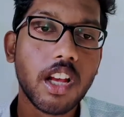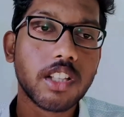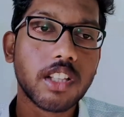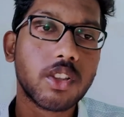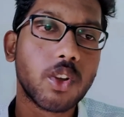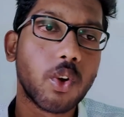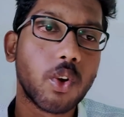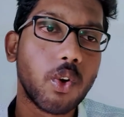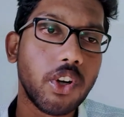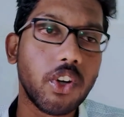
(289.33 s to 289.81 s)

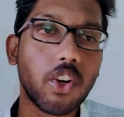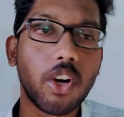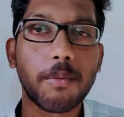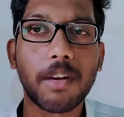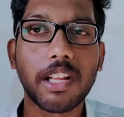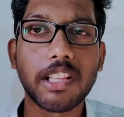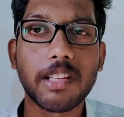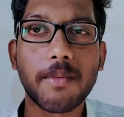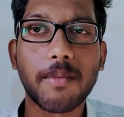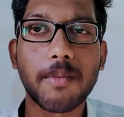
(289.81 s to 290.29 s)
ஸோ இன்னொன்று
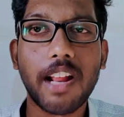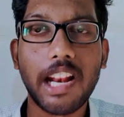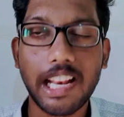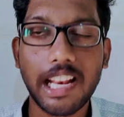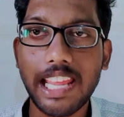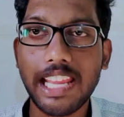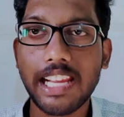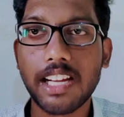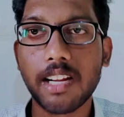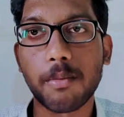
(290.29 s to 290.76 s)
பார்த்தோம்னா
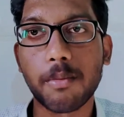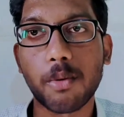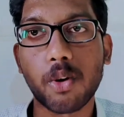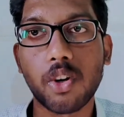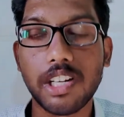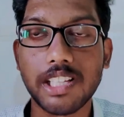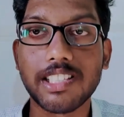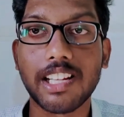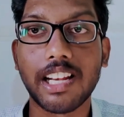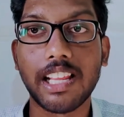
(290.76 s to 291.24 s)
லைக் அப்புறம்
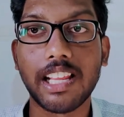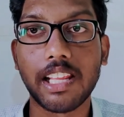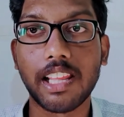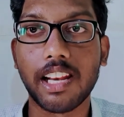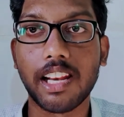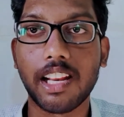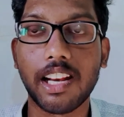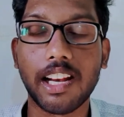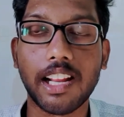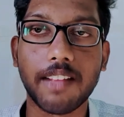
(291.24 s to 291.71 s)
டிஸ்லைக்
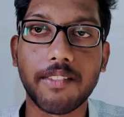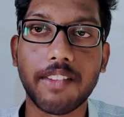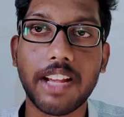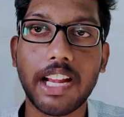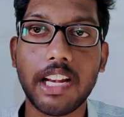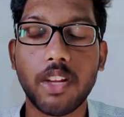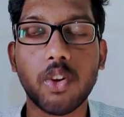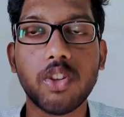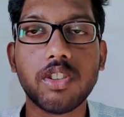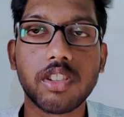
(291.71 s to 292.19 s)
இருக்கிற
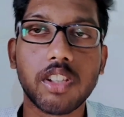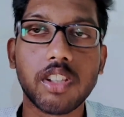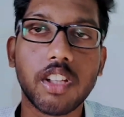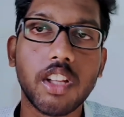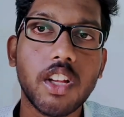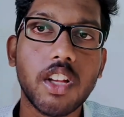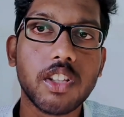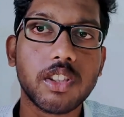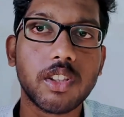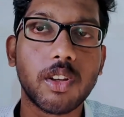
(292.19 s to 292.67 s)
வேல்யூஸ்
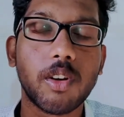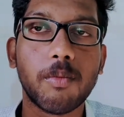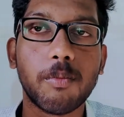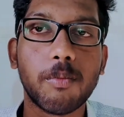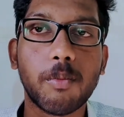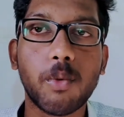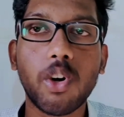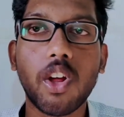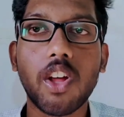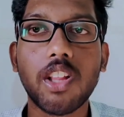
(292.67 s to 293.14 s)
ஸோ
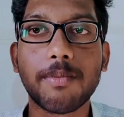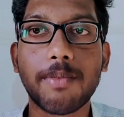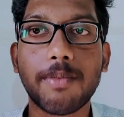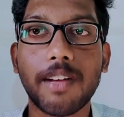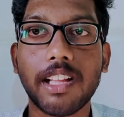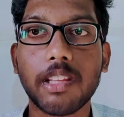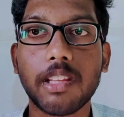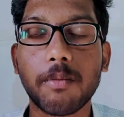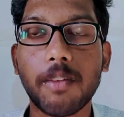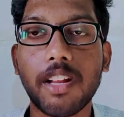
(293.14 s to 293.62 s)
மூணாவது
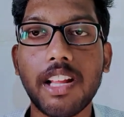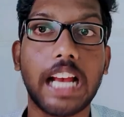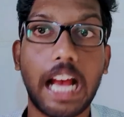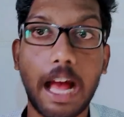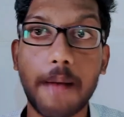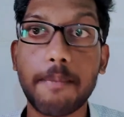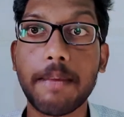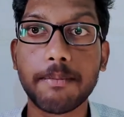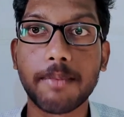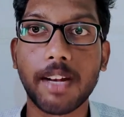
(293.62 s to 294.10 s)
பார்த்தோம்னா
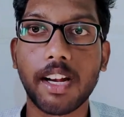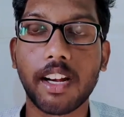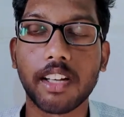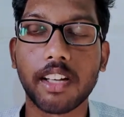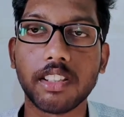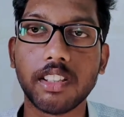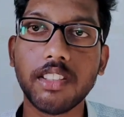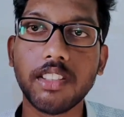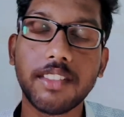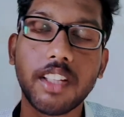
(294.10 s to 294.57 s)
கமெண்ட்
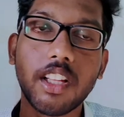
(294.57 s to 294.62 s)
பண்ணுறது